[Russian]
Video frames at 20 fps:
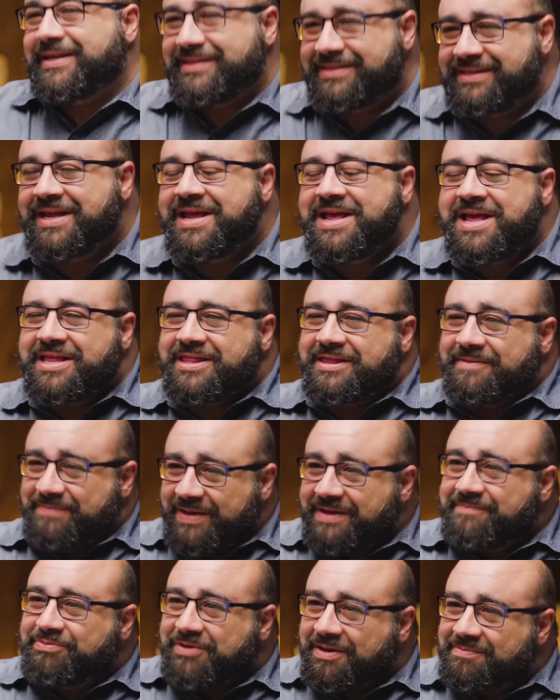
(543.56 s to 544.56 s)
проблема с
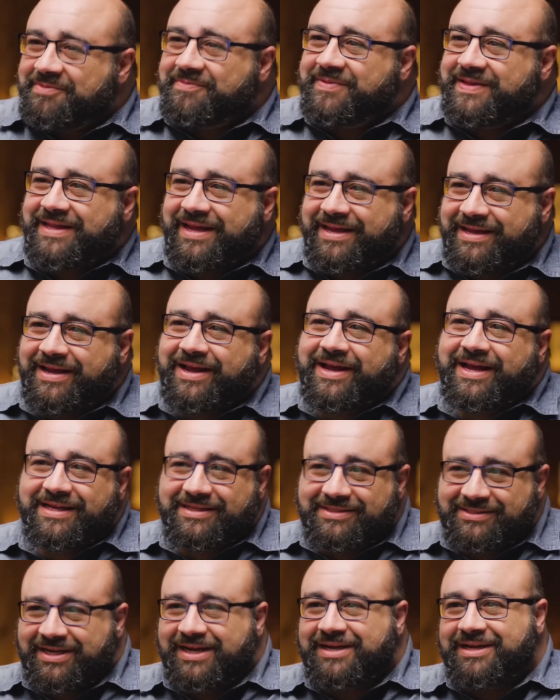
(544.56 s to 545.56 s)
искусственным интеллектом,
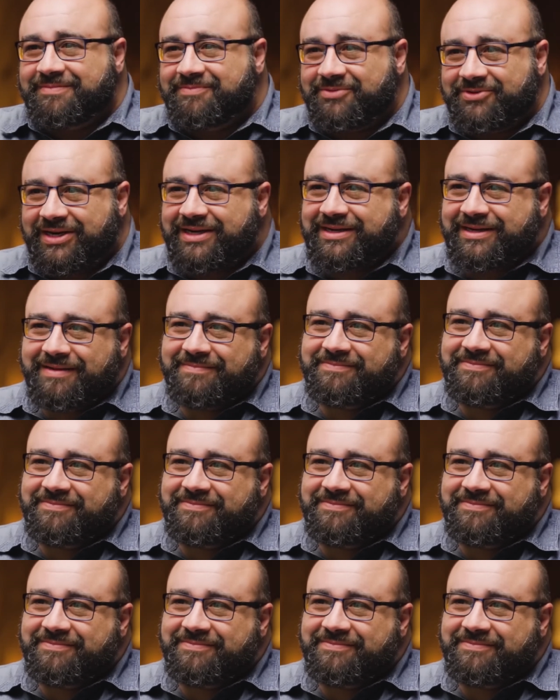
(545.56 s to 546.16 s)
джахальбуракка.